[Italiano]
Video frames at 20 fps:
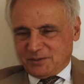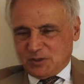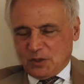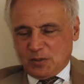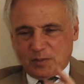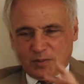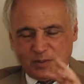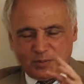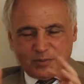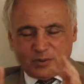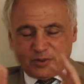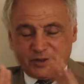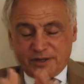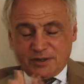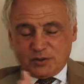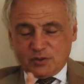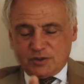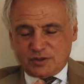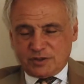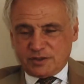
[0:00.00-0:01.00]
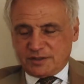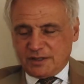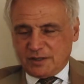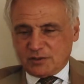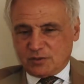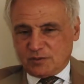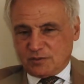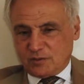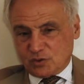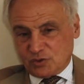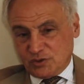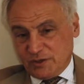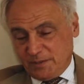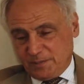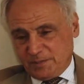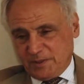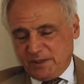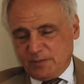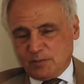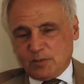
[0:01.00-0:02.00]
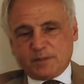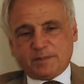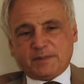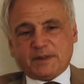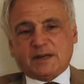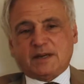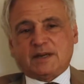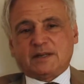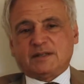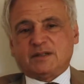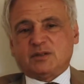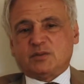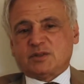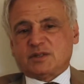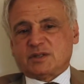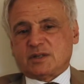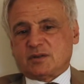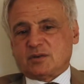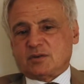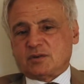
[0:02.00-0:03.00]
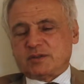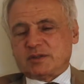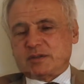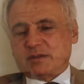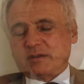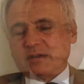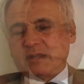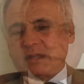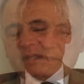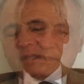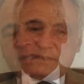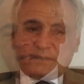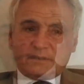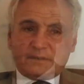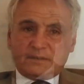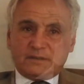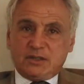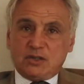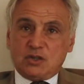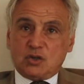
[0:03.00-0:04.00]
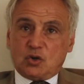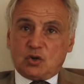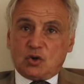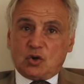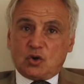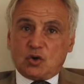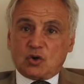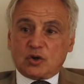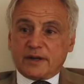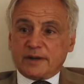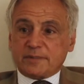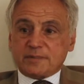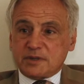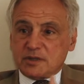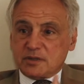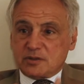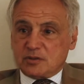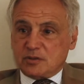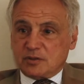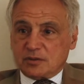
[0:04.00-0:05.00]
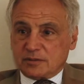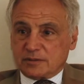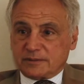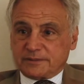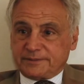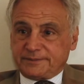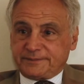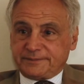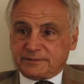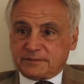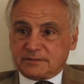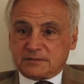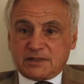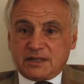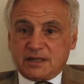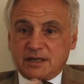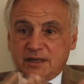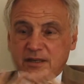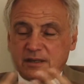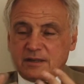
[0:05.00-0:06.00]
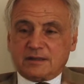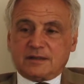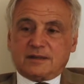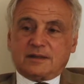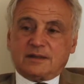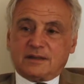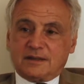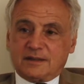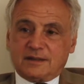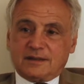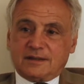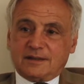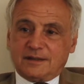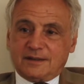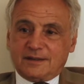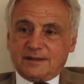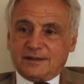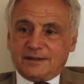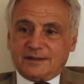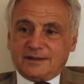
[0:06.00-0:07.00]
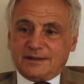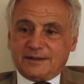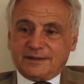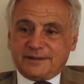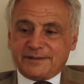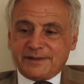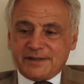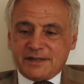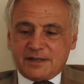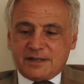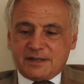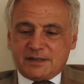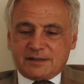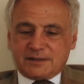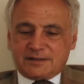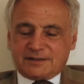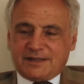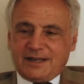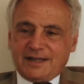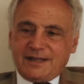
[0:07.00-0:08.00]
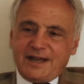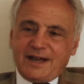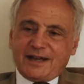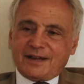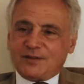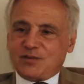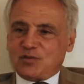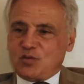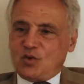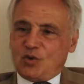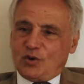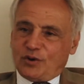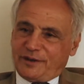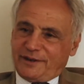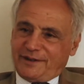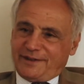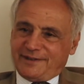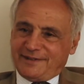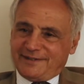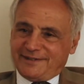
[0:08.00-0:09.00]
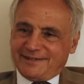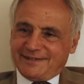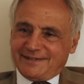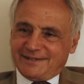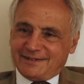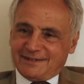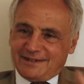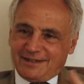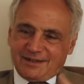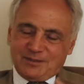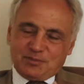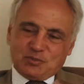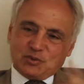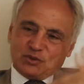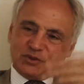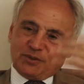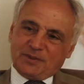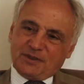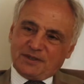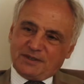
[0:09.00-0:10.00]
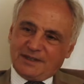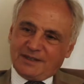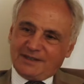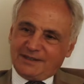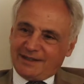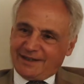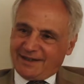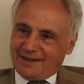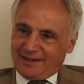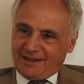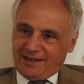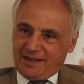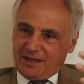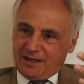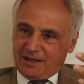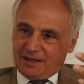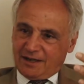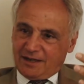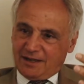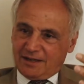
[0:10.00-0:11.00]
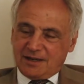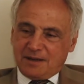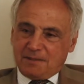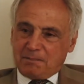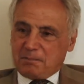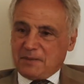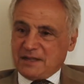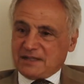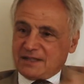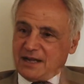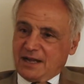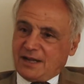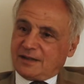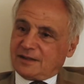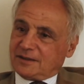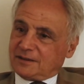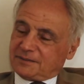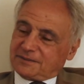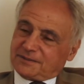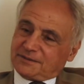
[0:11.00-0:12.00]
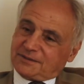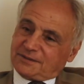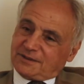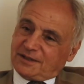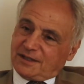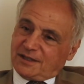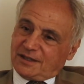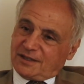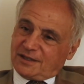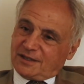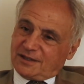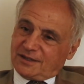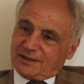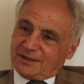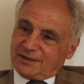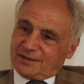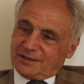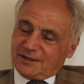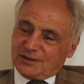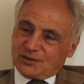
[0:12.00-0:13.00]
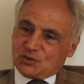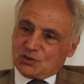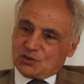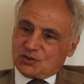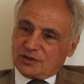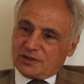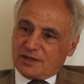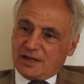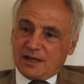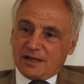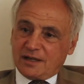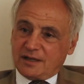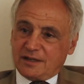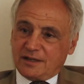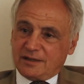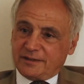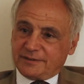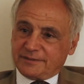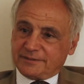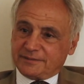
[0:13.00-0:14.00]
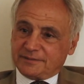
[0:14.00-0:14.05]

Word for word: siccome proprio credo di essere stato forse il primo a parlare di questa cosa, no? io ho capito che eh, tagliare fuori dalle possibilità di carriera, metà della, della società è,